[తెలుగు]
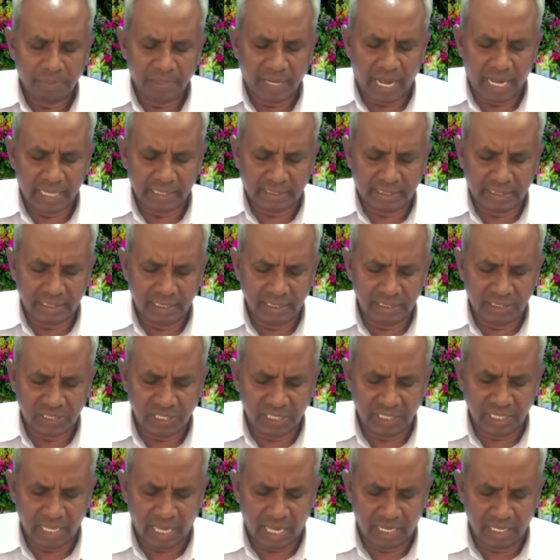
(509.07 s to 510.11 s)
ప్రార్థన
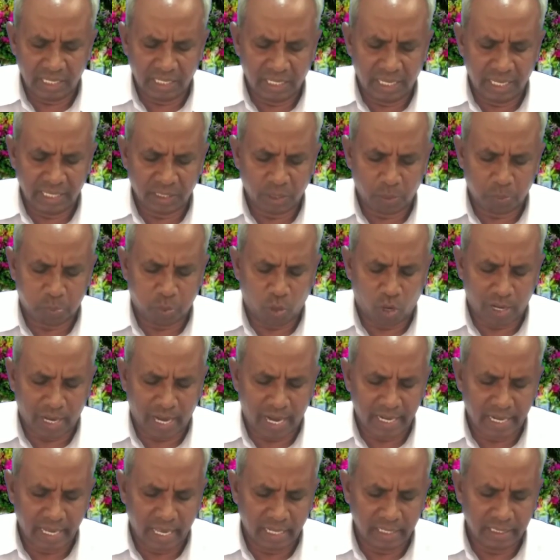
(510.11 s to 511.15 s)
చేయాలి లేదా
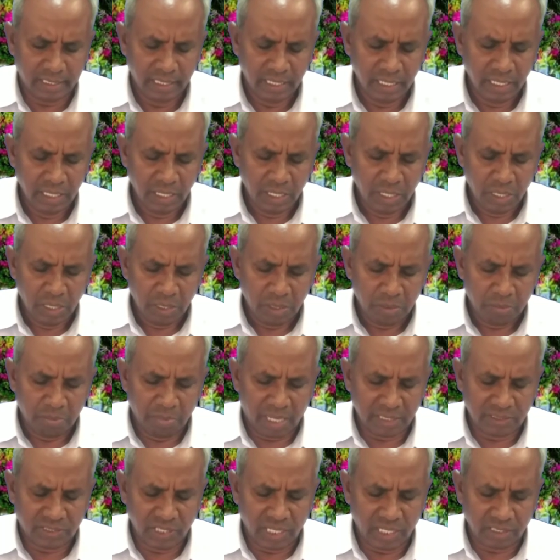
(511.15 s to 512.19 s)
పోరాడాలి
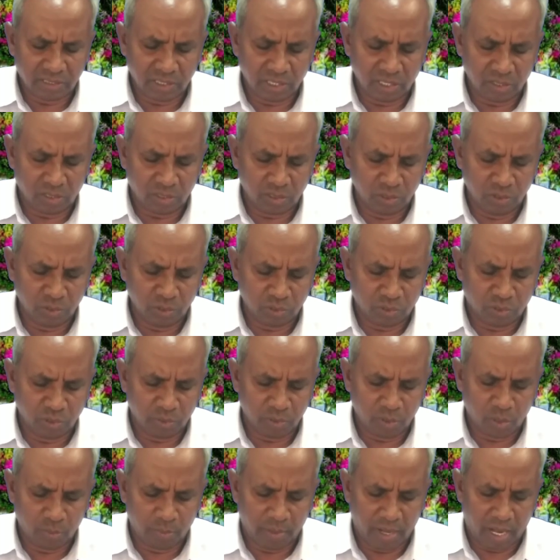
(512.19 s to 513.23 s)
మా చేతులకు
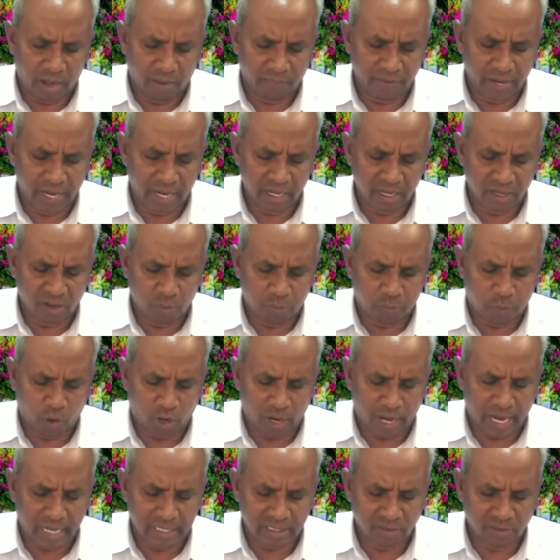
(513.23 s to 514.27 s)
యుద్ధమును మా వ్రేళ్లకు
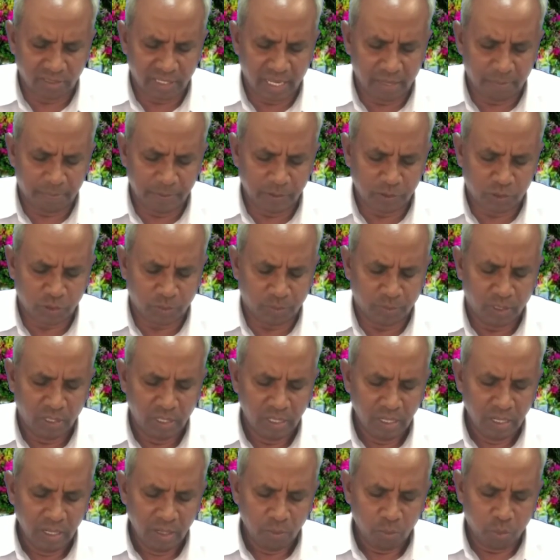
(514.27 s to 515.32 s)
పోరాటం నేర్పించుము
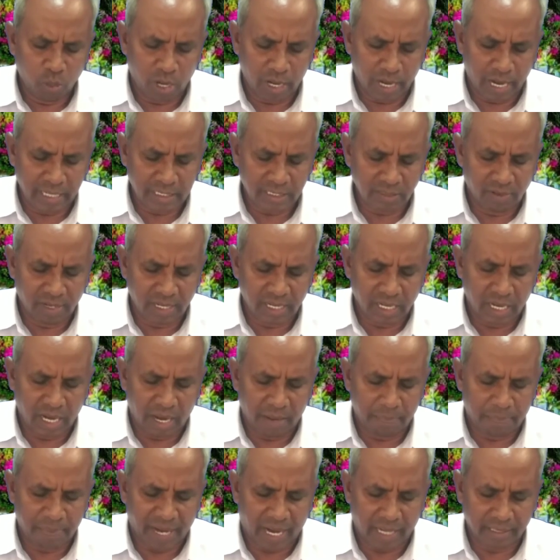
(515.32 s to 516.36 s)
పోరాటం
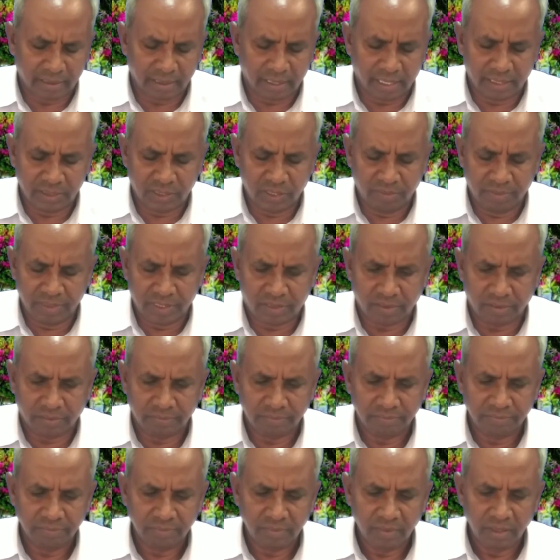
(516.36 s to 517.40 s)
అనగా ప్రార్థనా జీవితం
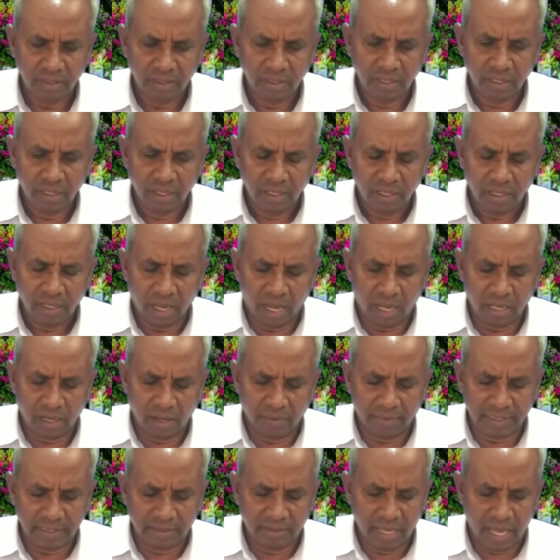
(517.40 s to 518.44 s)

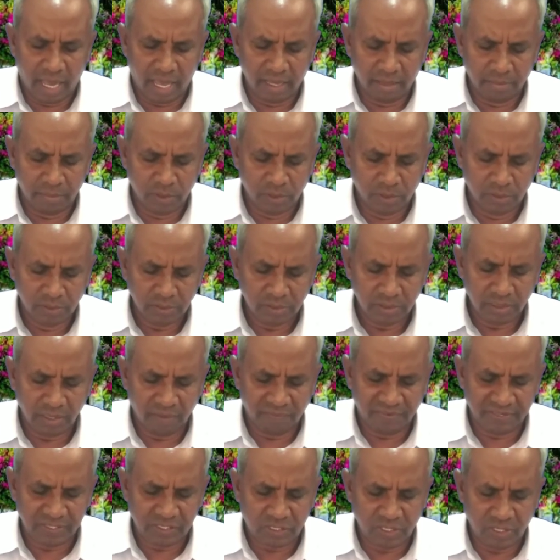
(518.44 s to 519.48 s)
ఆరో అధ్యాయము
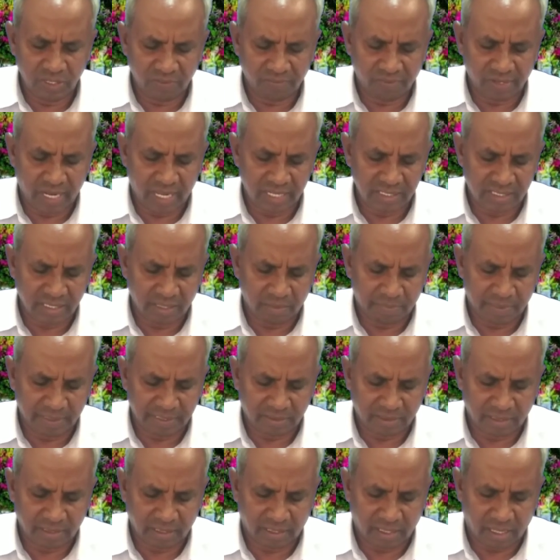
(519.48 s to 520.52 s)
ఎఫ్ఎస్సీలకు రాసిన
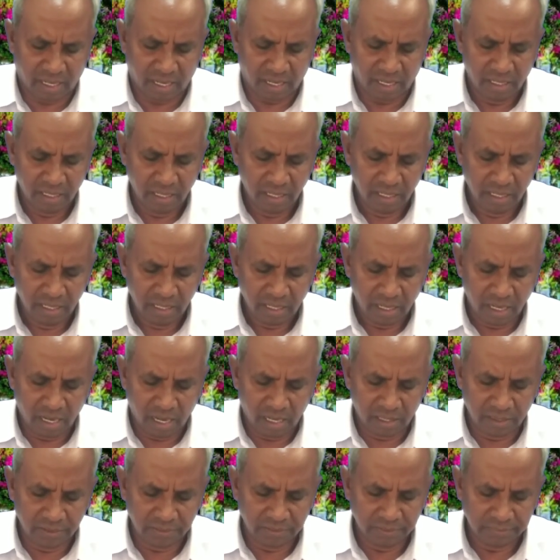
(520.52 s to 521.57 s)
పత్రిక
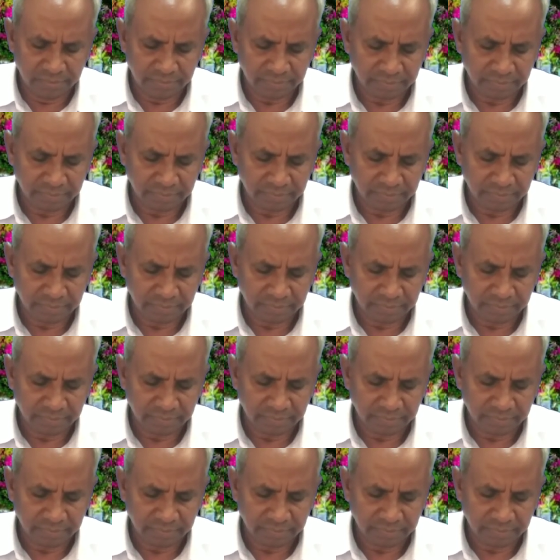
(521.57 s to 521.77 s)
ఆరు